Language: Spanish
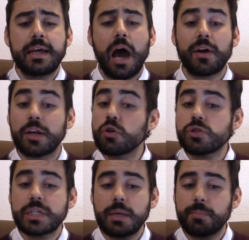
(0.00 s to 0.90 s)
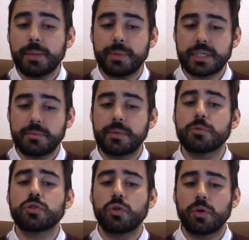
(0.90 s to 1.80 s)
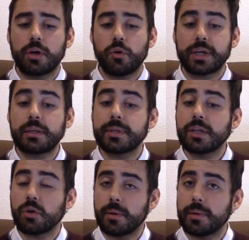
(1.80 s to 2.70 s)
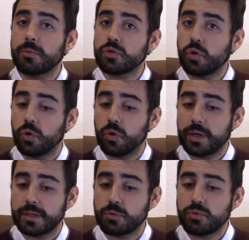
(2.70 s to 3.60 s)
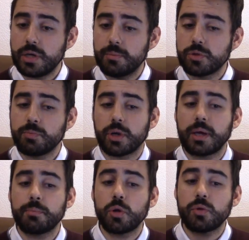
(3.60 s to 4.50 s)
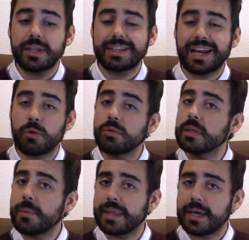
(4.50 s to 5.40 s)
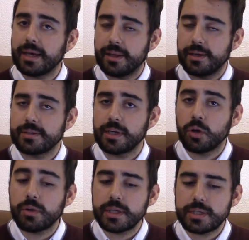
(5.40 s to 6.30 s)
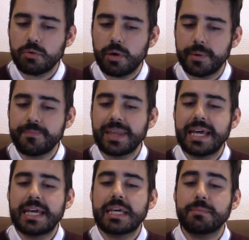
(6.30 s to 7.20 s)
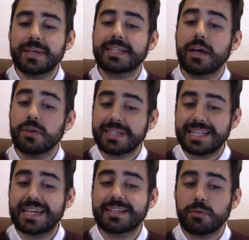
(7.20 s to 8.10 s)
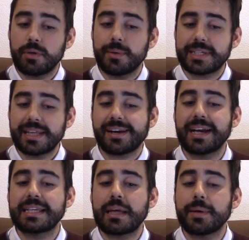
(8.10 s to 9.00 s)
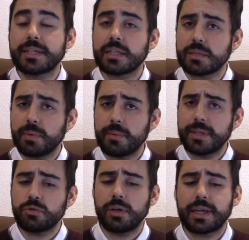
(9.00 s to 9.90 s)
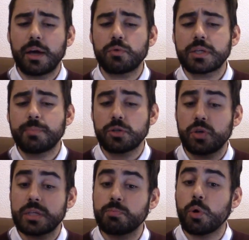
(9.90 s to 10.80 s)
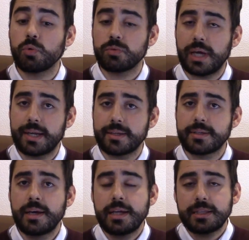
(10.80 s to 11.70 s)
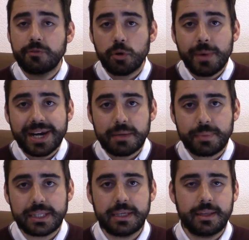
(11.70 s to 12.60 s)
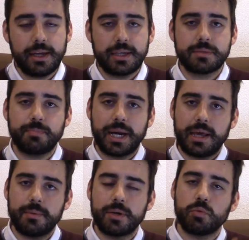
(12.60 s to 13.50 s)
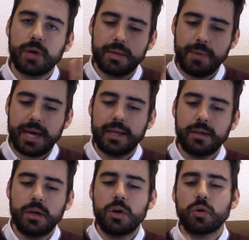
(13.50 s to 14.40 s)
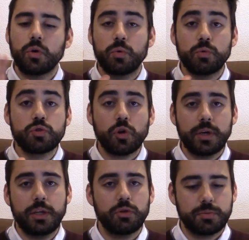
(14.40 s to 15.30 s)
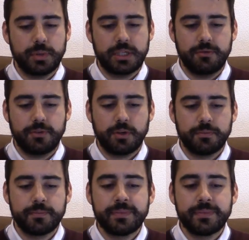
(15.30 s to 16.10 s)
Ahora, no siempre percibimos correctamente lo que vemos o lo que escuchamos. Por ejemplo, durante la última década, del siglo XIX, investigadores de esta universidad realizaban este experimento en el que a unas personas voluntarias, de forma repetida, les pareaban una imagen con un sonido específico.